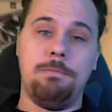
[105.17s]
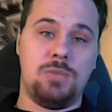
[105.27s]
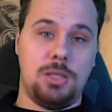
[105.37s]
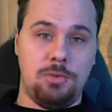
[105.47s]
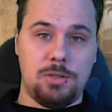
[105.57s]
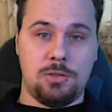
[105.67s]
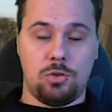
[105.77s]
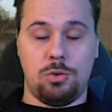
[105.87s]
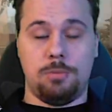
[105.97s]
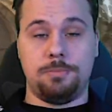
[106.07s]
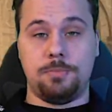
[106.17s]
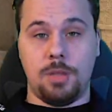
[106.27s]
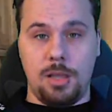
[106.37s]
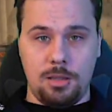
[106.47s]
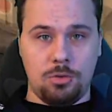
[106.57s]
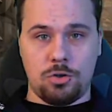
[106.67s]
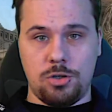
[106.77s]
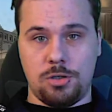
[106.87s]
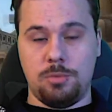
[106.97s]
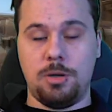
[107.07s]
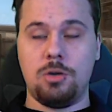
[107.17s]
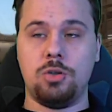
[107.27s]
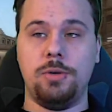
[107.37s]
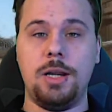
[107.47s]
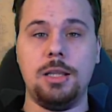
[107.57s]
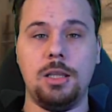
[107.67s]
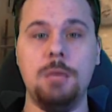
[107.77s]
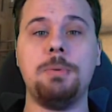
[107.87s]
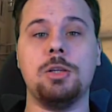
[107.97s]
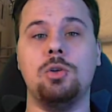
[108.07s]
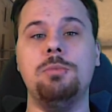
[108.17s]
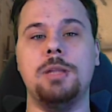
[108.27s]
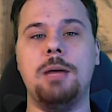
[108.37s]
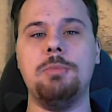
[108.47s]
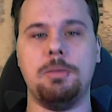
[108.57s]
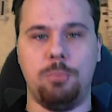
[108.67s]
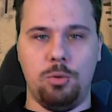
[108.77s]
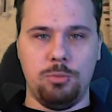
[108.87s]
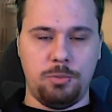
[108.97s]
Соответственно, что? Это тоже не особо хороший вариант, и потом нам на помощь